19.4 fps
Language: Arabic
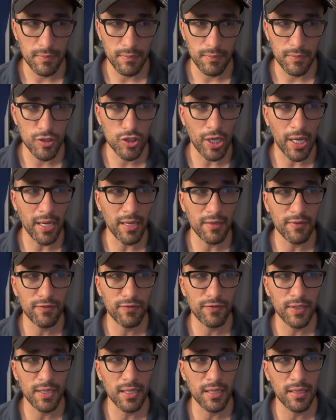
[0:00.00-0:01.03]
مش
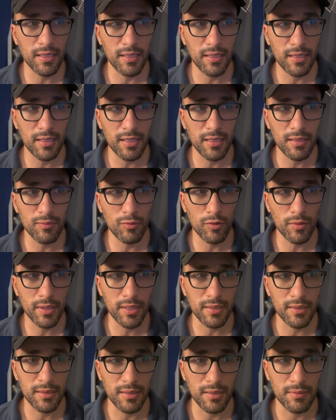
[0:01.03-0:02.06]
عارف إيه, ايه اللي
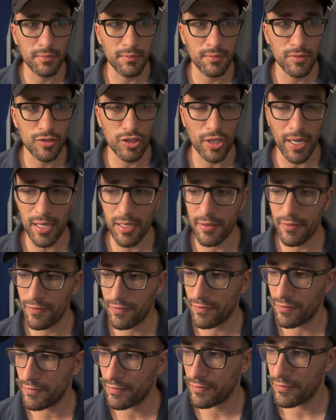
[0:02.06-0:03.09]
ممكن يتم مش
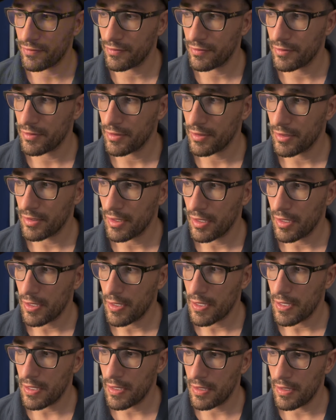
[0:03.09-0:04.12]
عارف
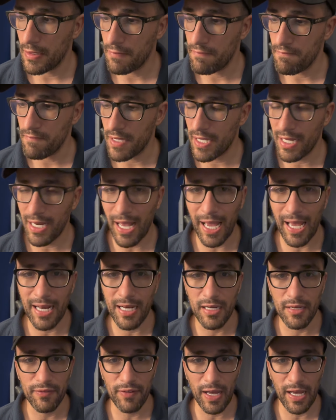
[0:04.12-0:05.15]
ايه
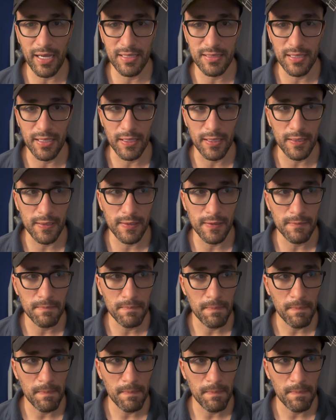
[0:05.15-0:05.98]
الحل في حاجه زي كده